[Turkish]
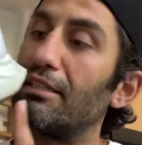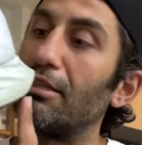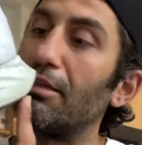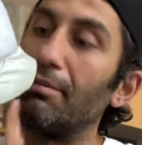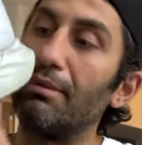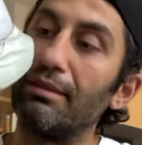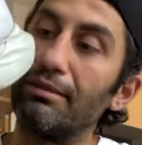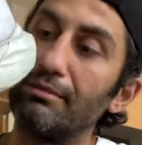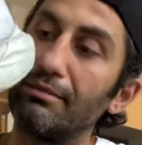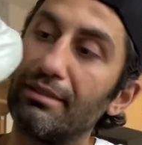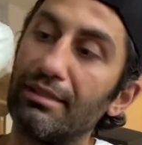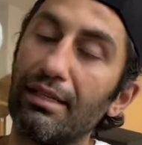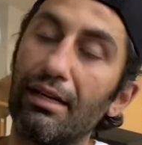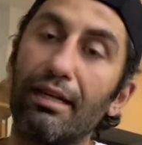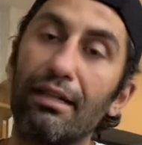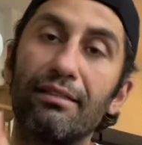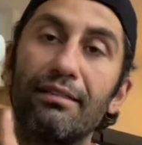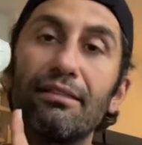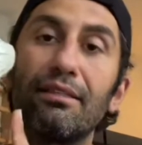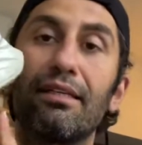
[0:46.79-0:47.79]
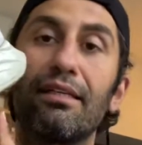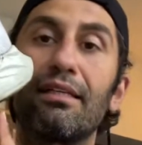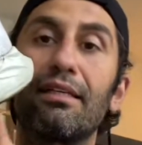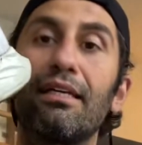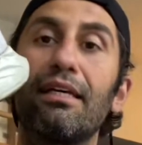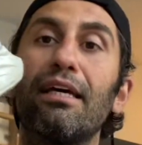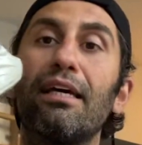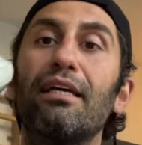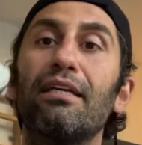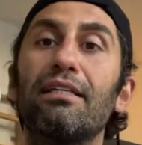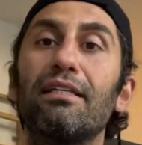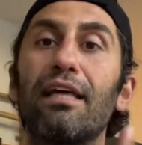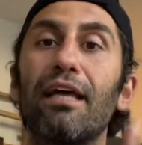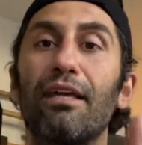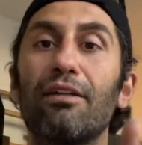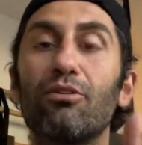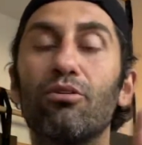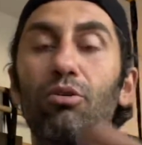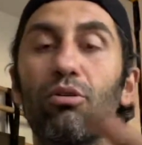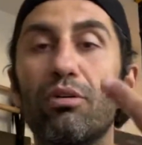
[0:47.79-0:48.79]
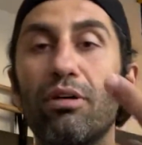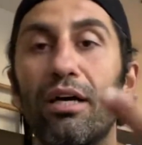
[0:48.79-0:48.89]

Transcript: tabanımızın altındaki tendon,